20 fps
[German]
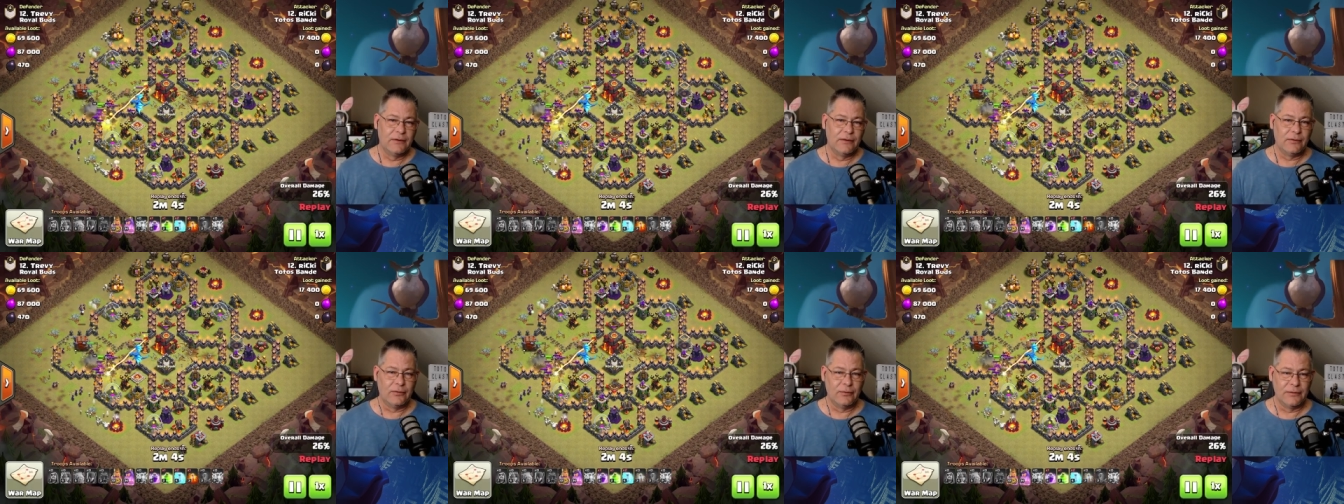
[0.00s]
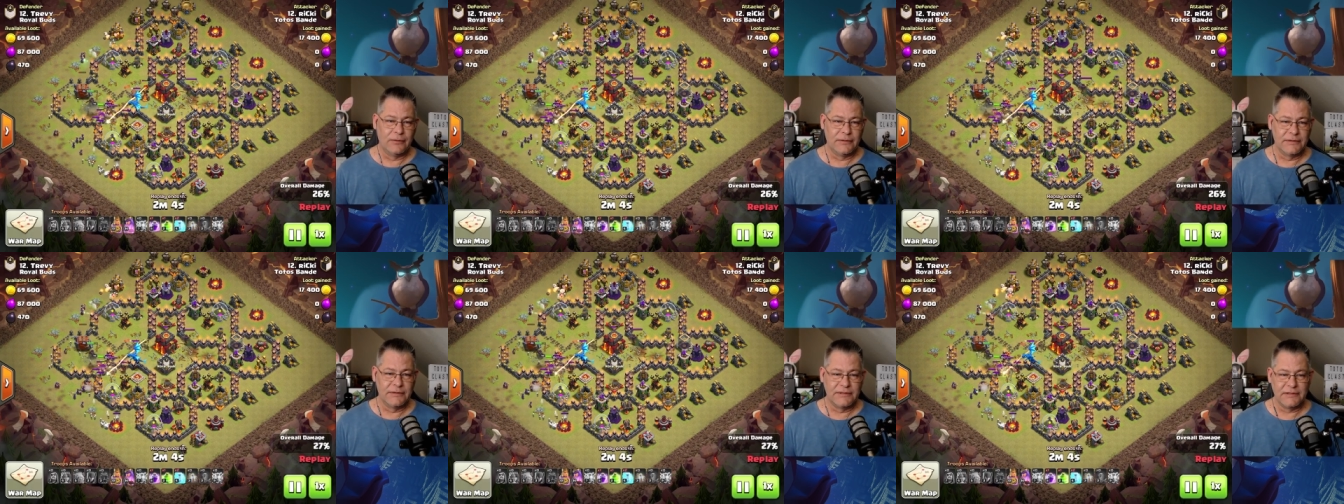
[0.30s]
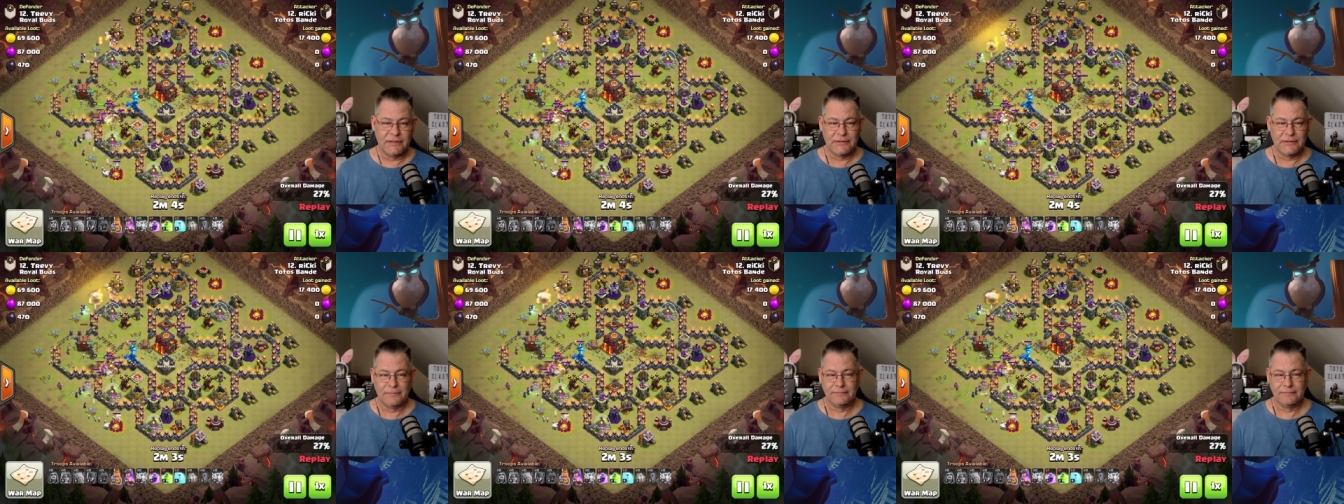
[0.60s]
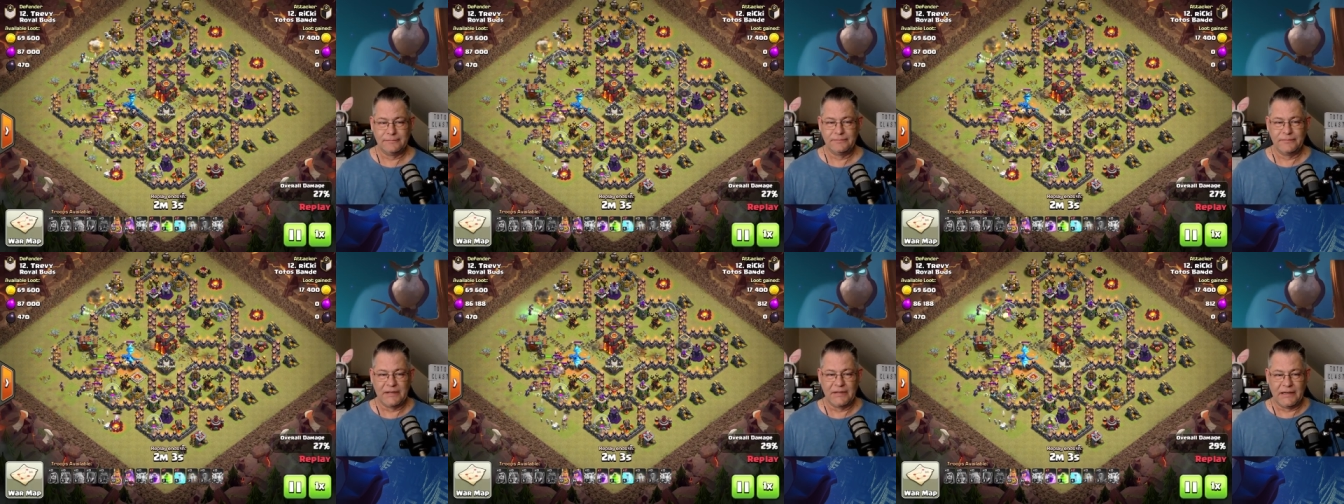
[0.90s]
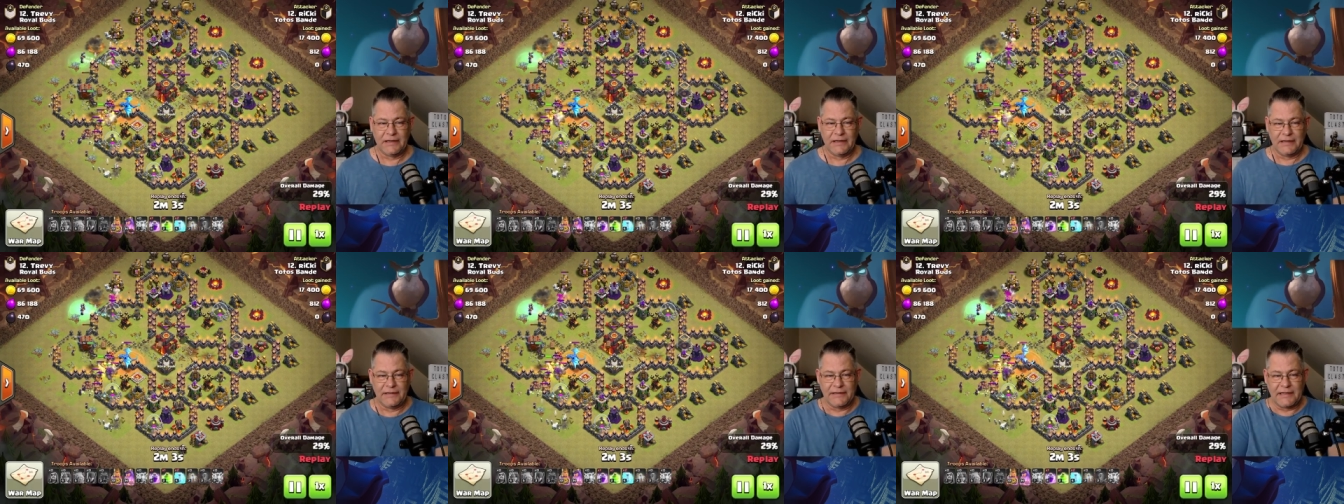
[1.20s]
Und ähm,
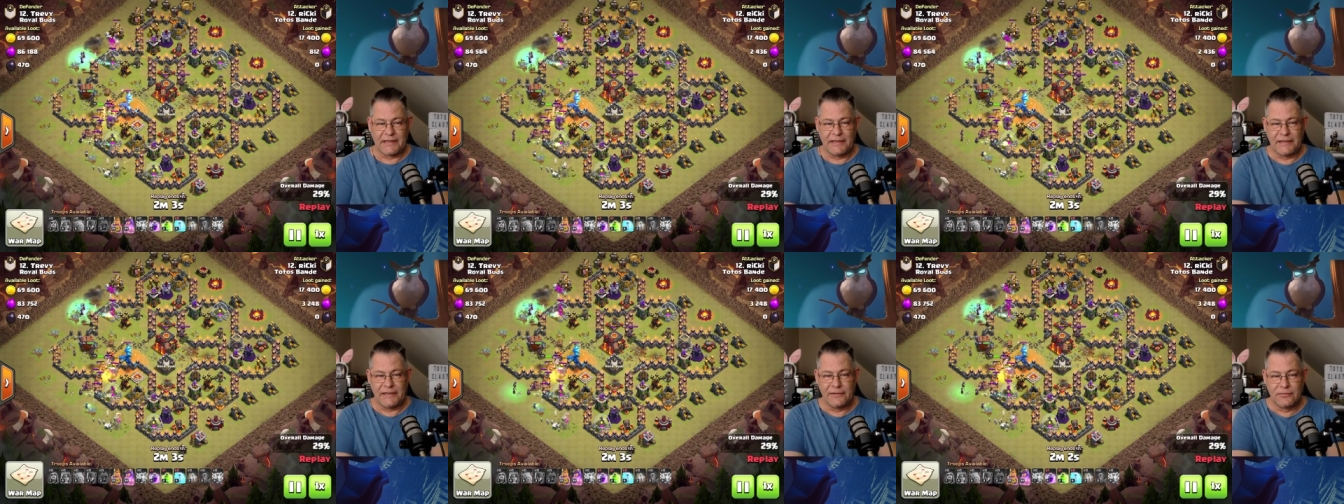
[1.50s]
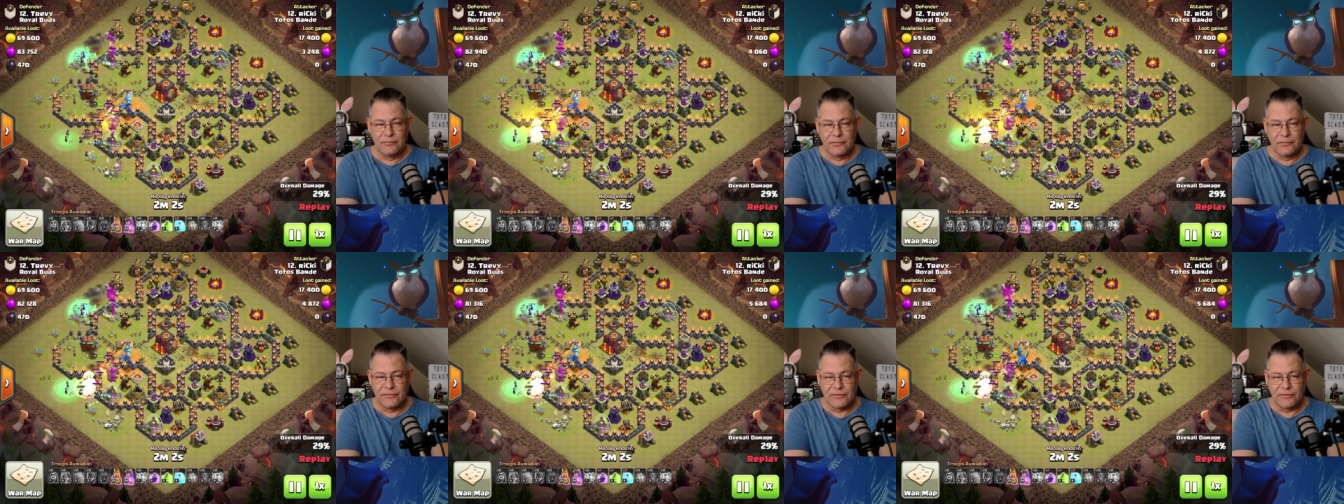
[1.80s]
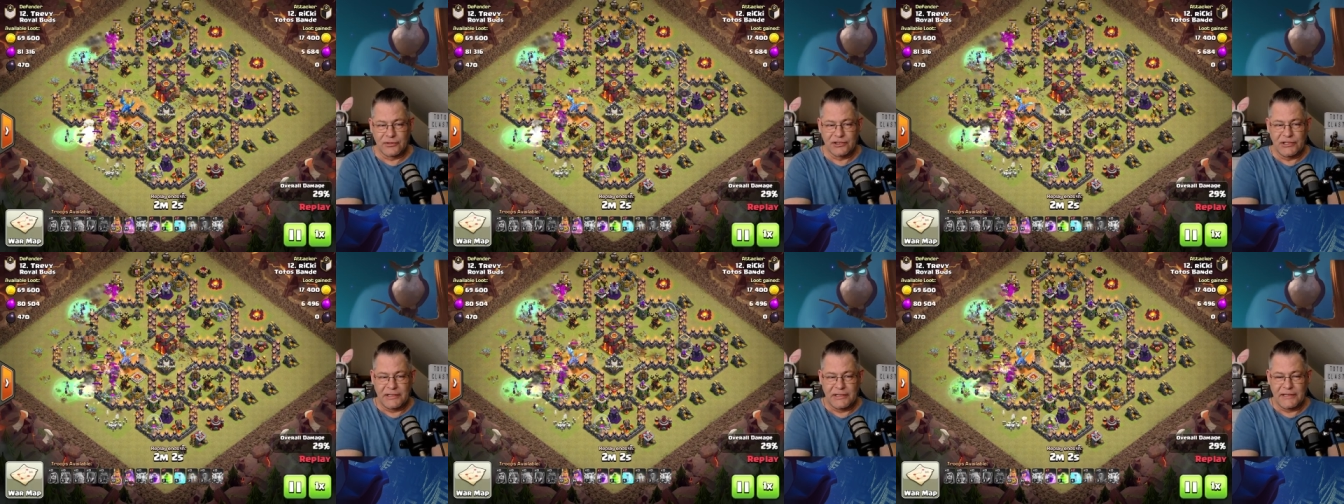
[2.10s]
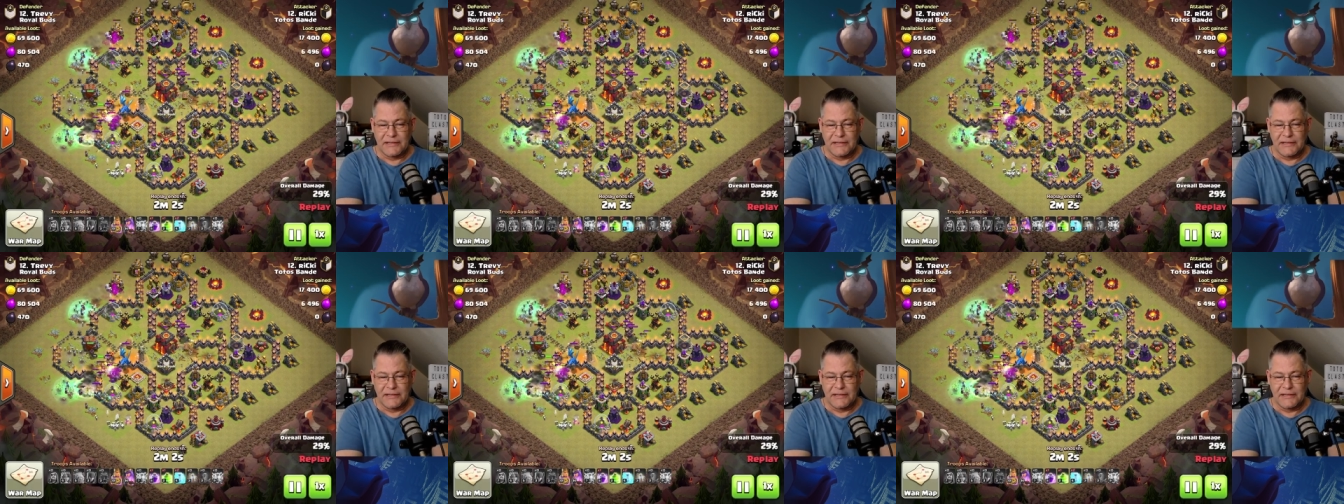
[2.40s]
naja, ich kann den Unmut verstehen.